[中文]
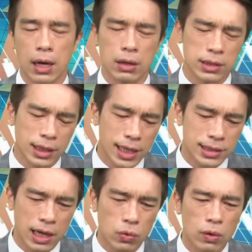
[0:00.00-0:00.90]
好，你看
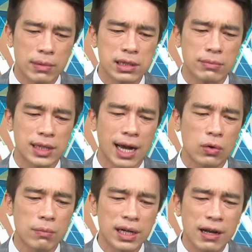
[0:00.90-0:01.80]
一下我们怎么带，
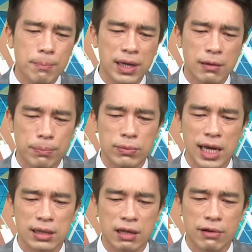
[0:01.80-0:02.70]
我们跟别人不一
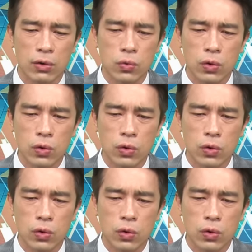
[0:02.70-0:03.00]
样的地方，